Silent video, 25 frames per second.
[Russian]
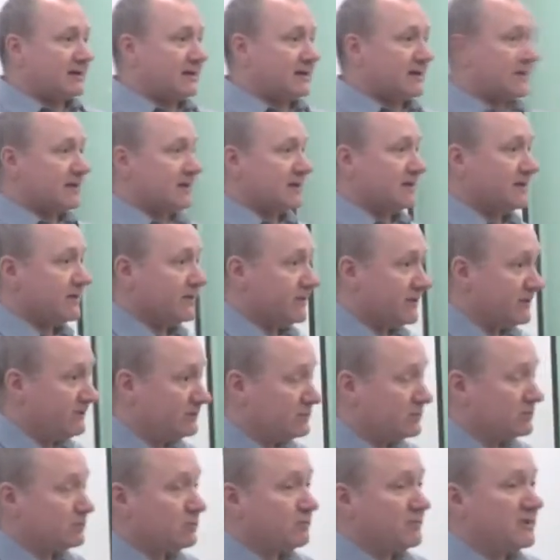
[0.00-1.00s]
а, ну
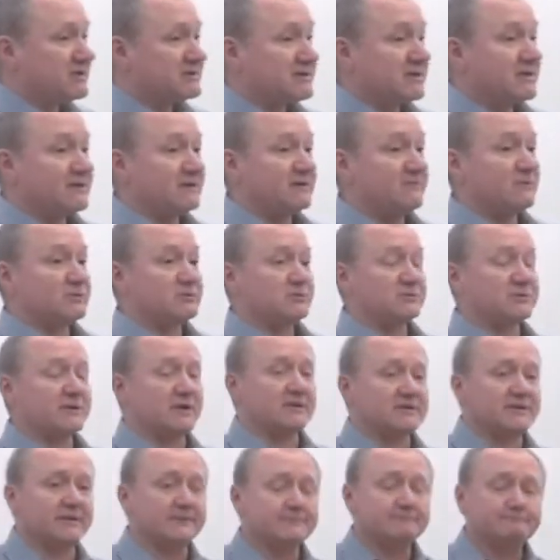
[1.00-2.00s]
и вот тут уместно, наверное, вот что
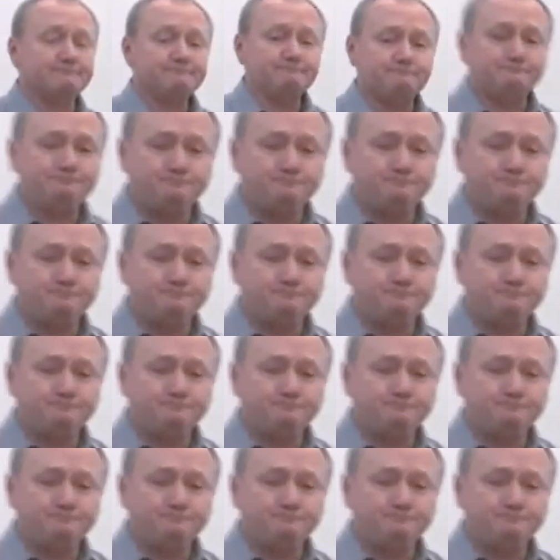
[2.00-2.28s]
сказать.